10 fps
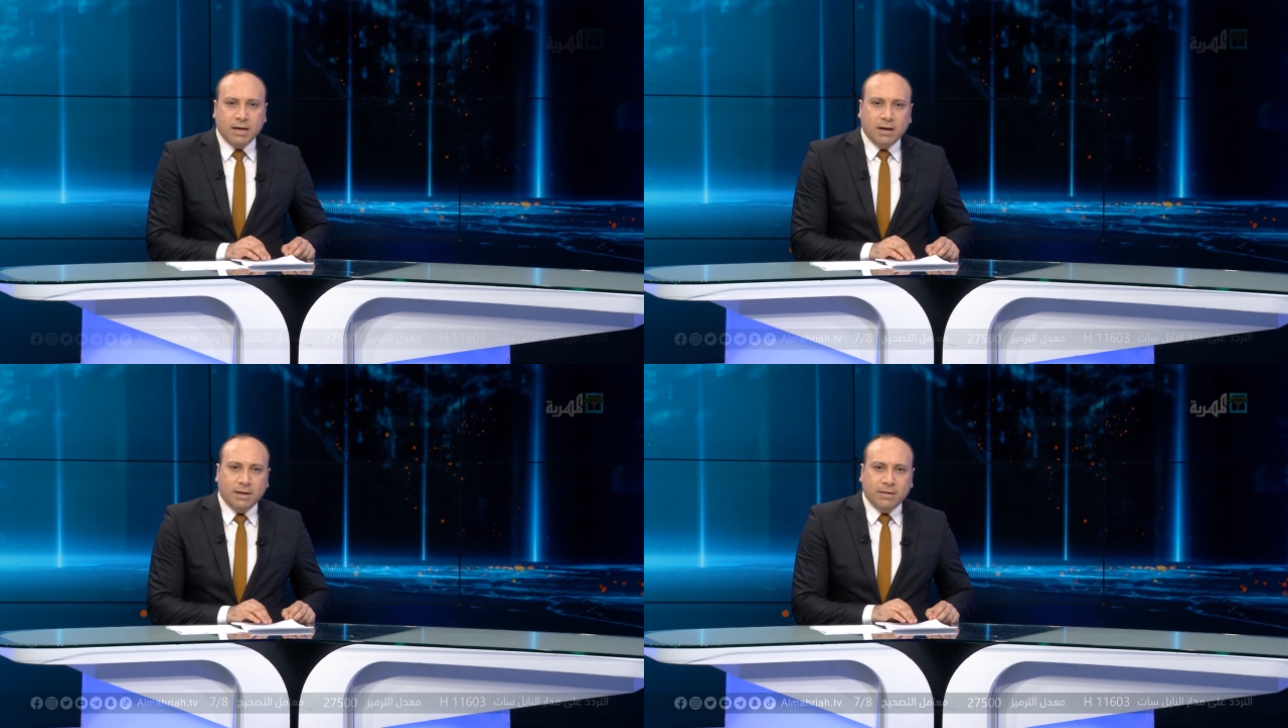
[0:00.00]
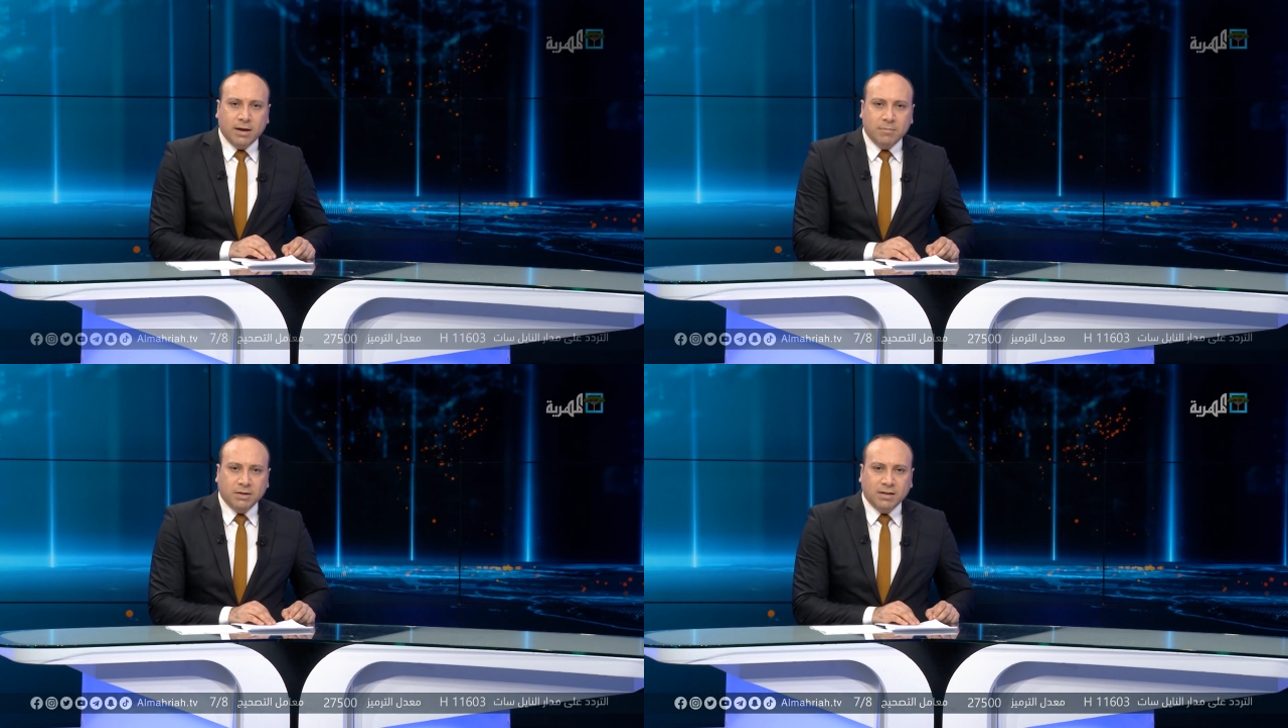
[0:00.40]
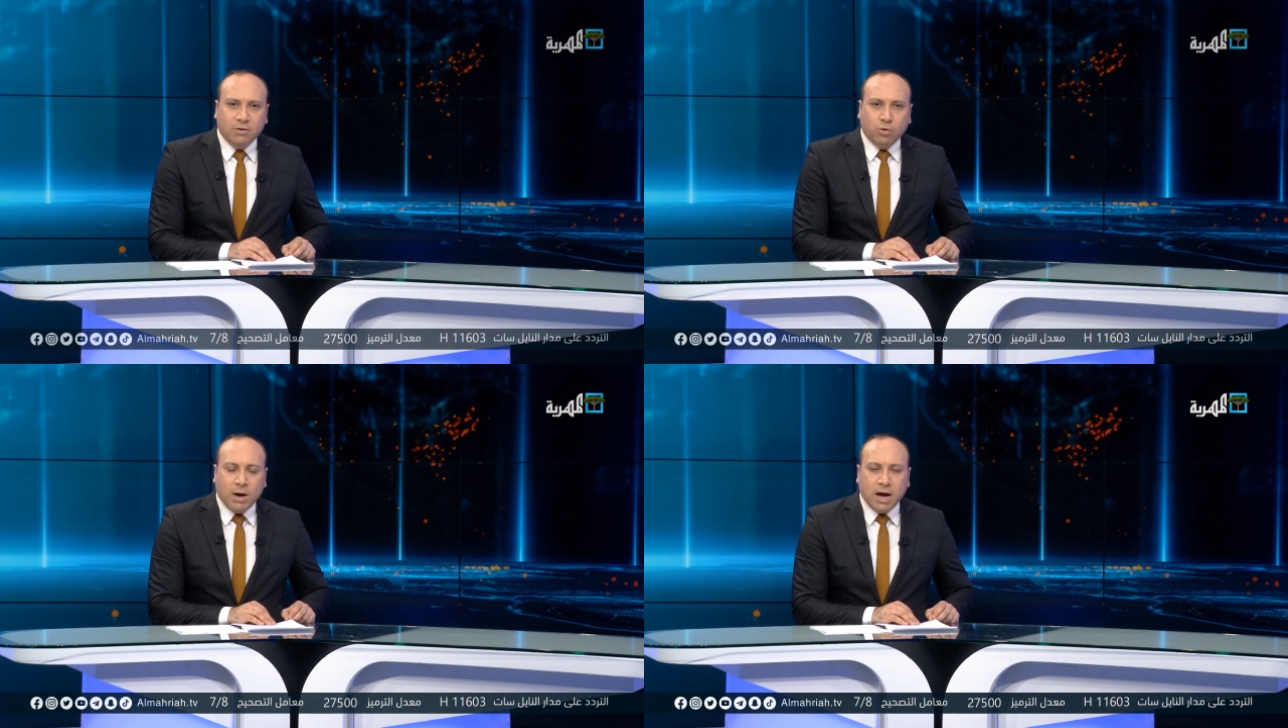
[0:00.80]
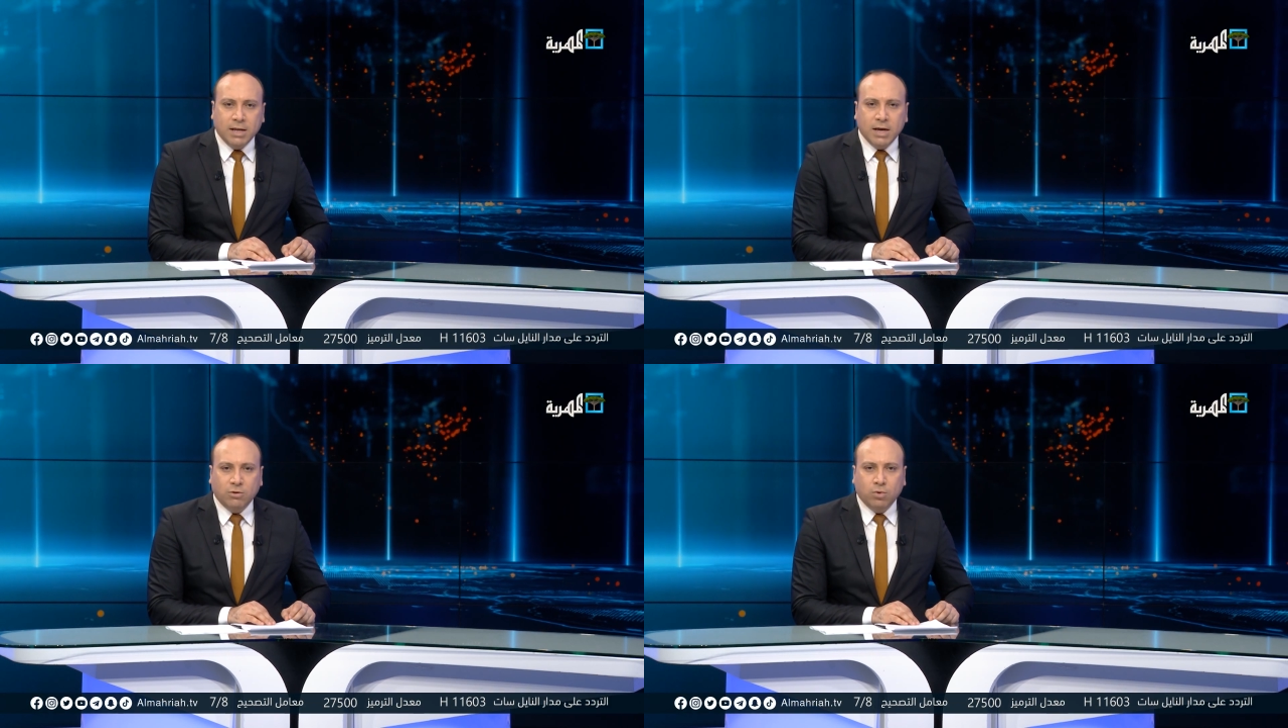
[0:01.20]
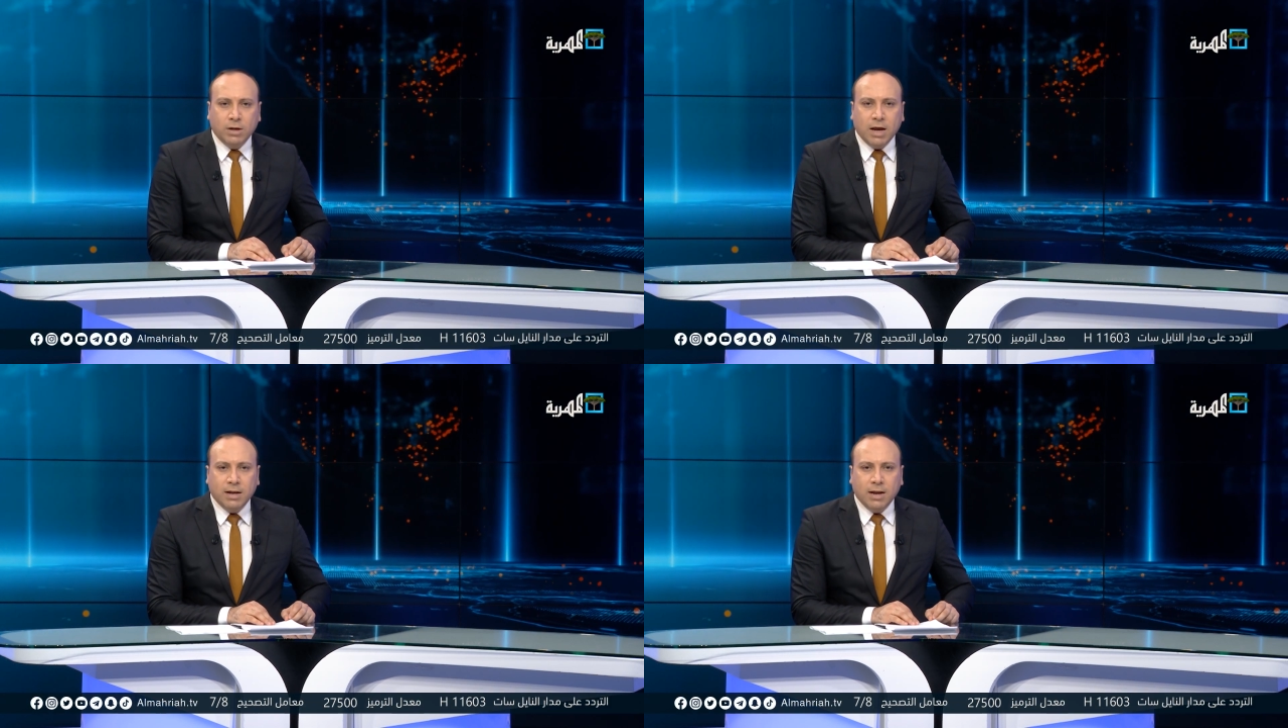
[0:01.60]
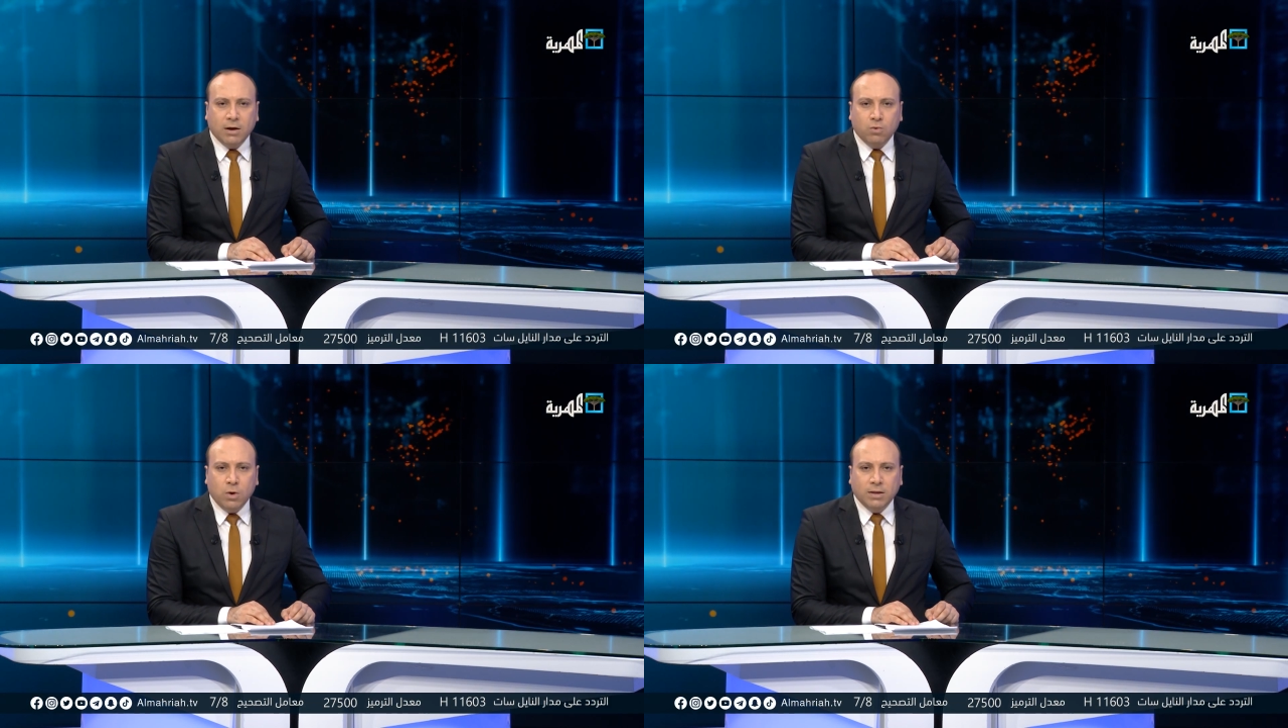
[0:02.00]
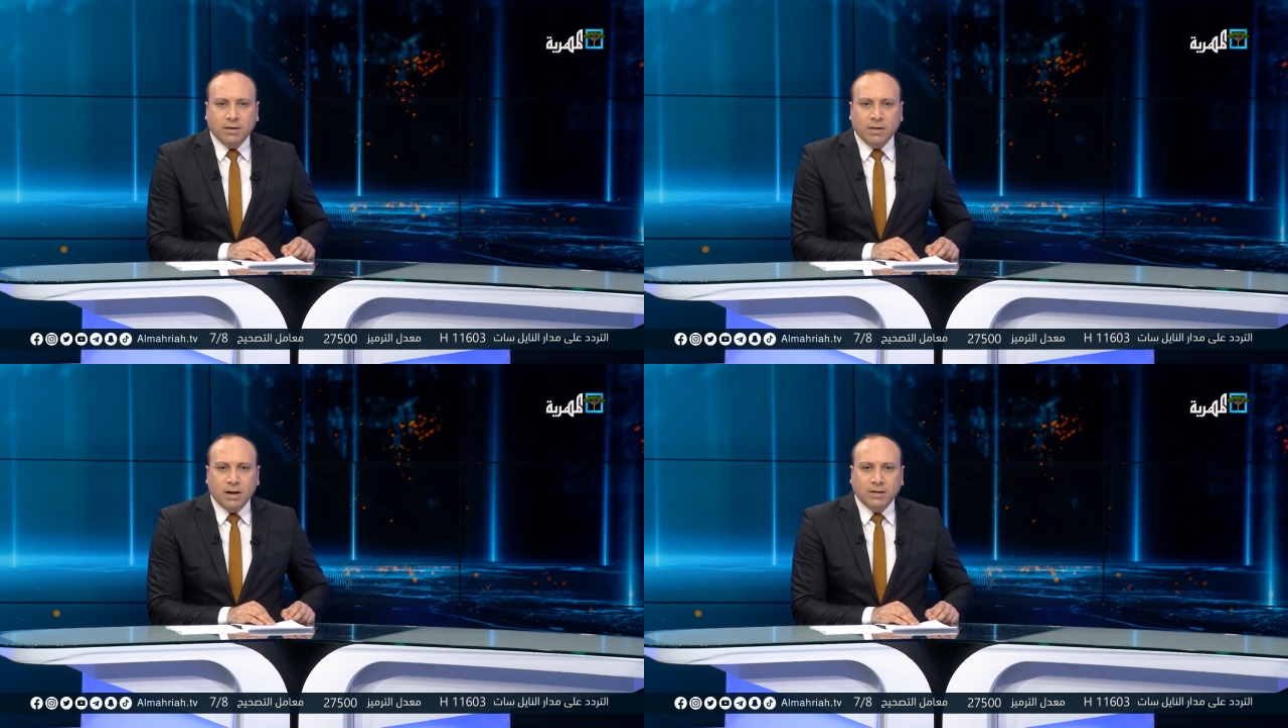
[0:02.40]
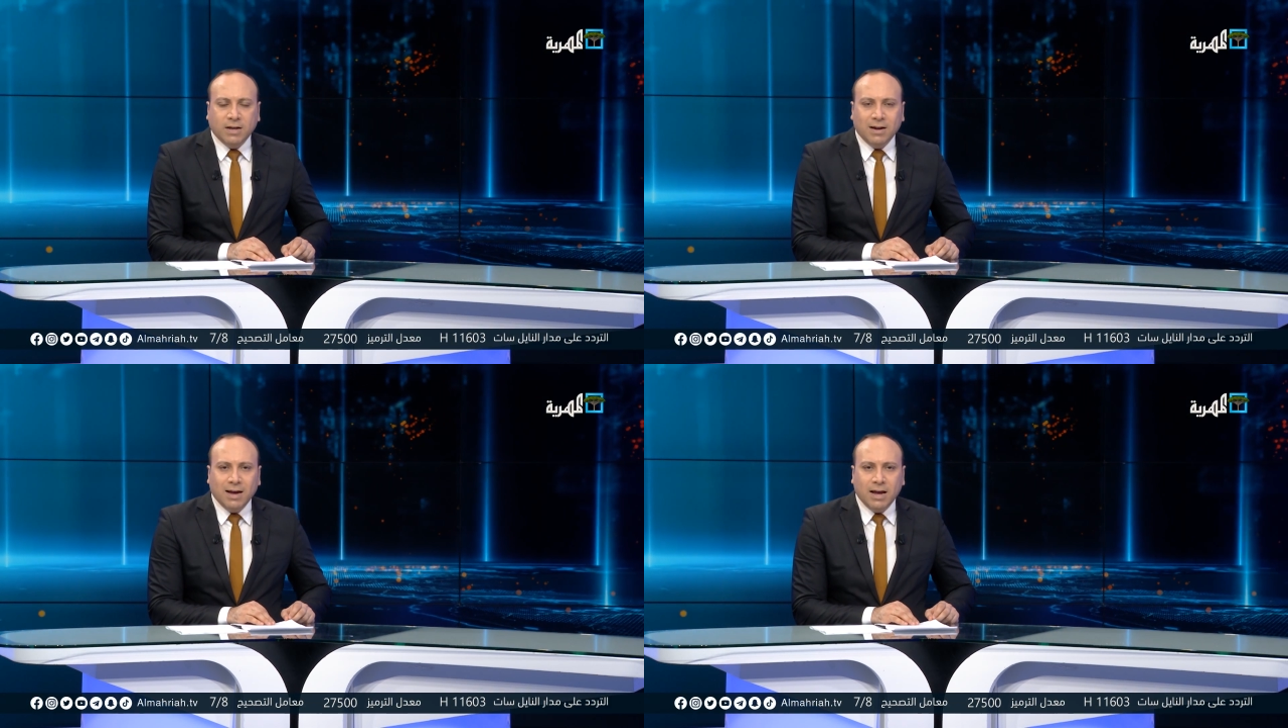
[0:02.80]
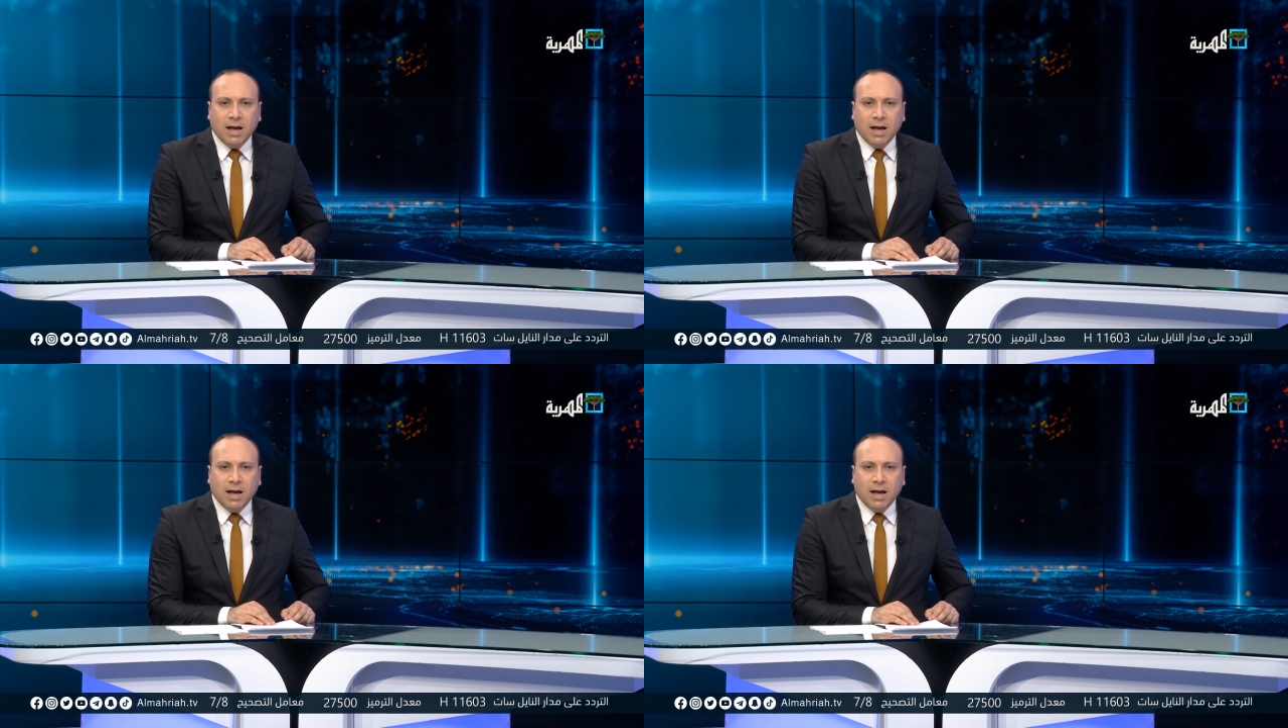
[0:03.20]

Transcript: أكدت مصادر محلية أن قوات طارق صالح